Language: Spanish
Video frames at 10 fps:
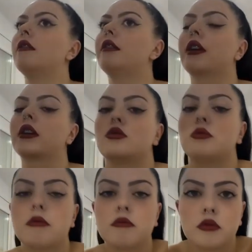Y la verdad que
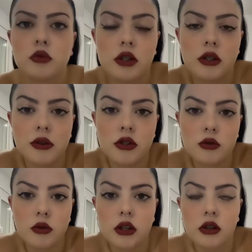tuve muchísima
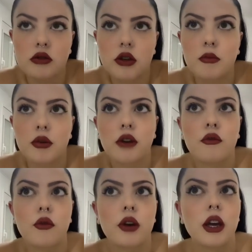suerte, o sea,
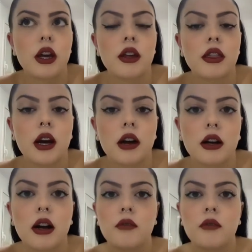porque fue